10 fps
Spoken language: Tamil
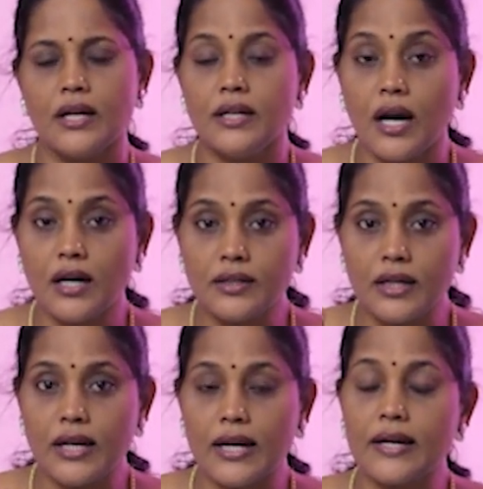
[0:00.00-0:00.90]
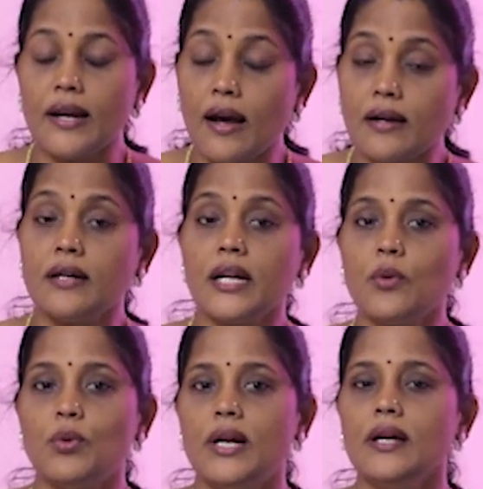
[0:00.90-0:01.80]
நாட்டு நலனில் அக்கறை
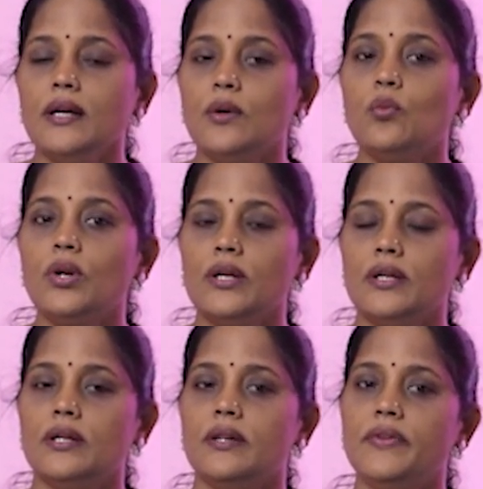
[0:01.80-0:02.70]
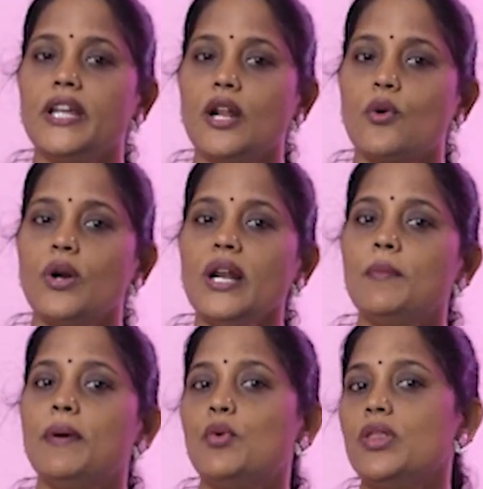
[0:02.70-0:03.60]
உள்ள ஒரு வீரனோட
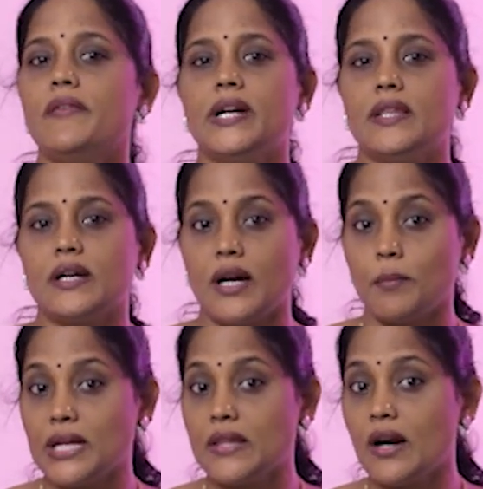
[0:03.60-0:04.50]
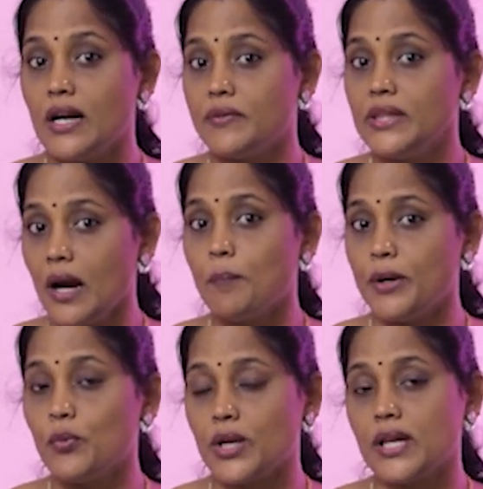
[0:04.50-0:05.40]
நம்ம மோத வேண்டியது இருக்குது நம்ம எதிராளி வந்து
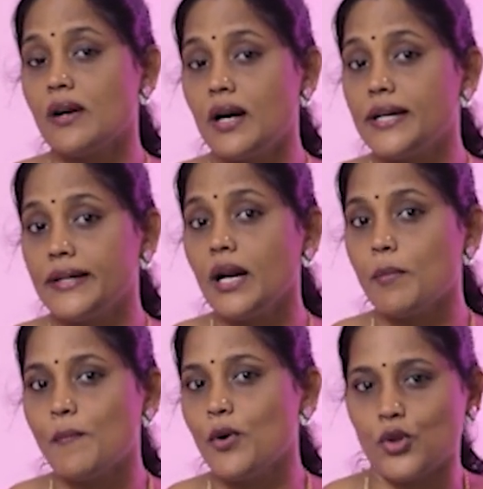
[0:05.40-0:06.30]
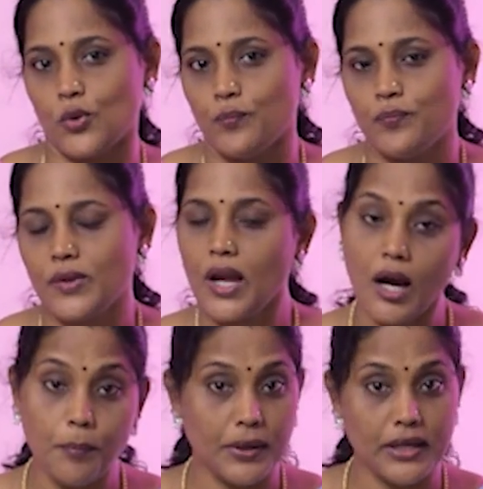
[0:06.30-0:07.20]
அப்படி ஒரு எதிராளி கிட்ட நம்ம மோதுறோம்
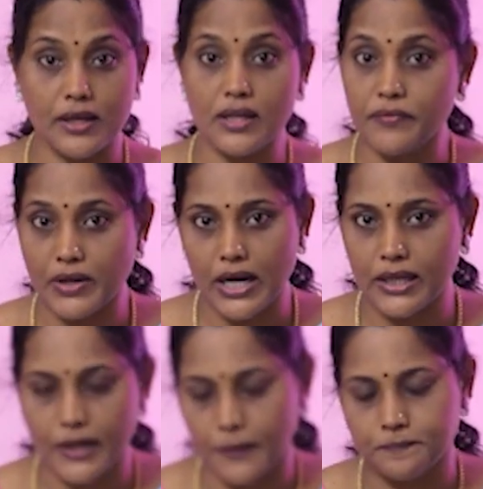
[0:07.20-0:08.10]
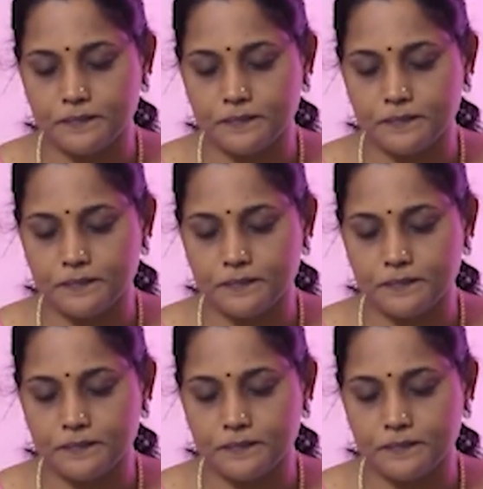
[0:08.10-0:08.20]
அப்படிங்கிறத இவன் நினைக்கிறான்